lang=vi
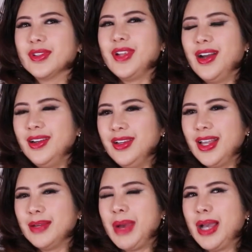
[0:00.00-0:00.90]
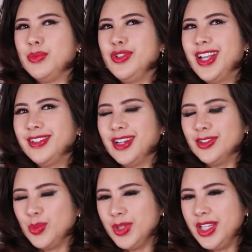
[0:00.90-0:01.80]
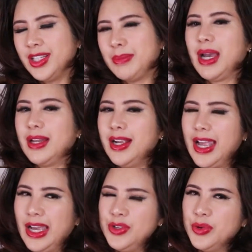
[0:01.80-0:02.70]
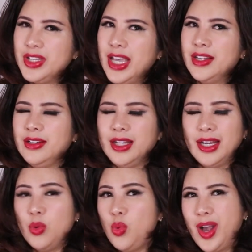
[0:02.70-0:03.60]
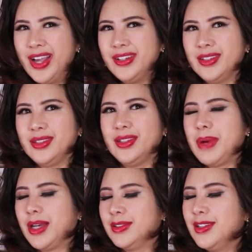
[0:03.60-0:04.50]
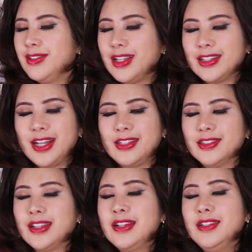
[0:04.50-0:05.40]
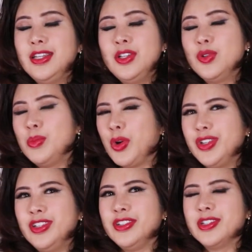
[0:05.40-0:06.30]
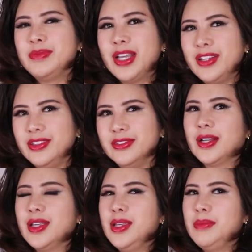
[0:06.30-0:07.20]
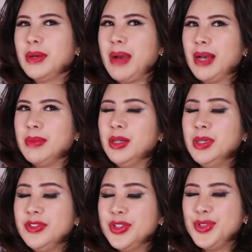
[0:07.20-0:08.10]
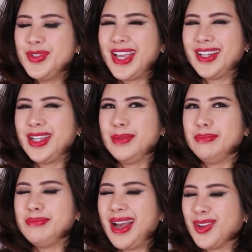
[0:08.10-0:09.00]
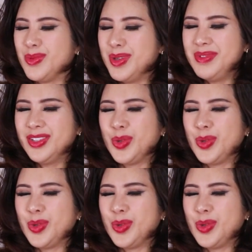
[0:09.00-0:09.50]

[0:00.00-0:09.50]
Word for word: đó là bà muốn nhắc nhở tụng liên là bà đã gả vô cái gia đình này lâu quá rồi bà rất là rành tánh khí của mỗi người trong gia đình khi mà bà mới bước chân vô nhà này bà cũng giống như